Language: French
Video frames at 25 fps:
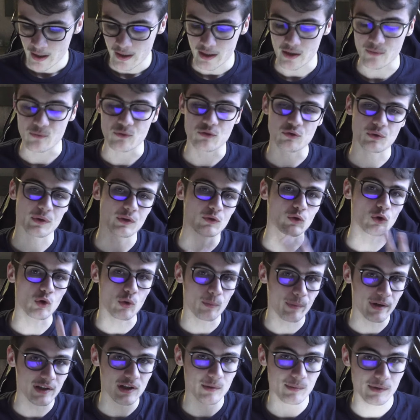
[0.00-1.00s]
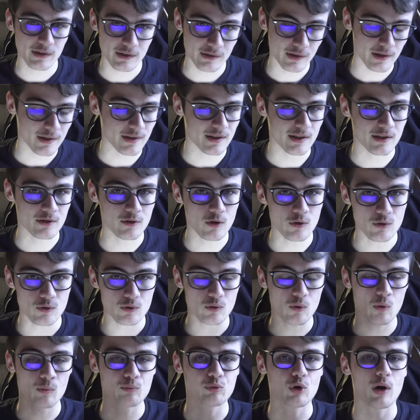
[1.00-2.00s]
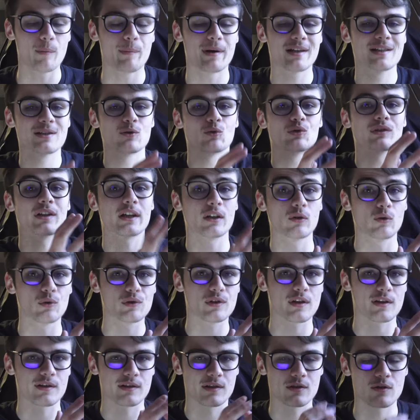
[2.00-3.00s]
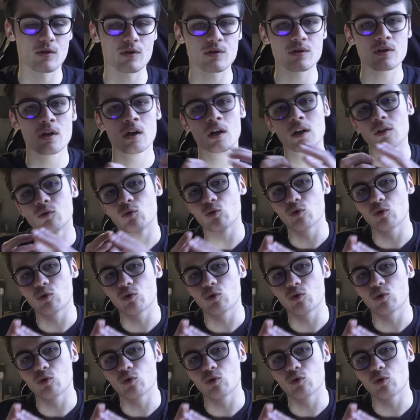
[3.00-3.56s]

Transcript: Et vous aurez deux compatibilités de résistance, on pourra passer aux très grosses résistances,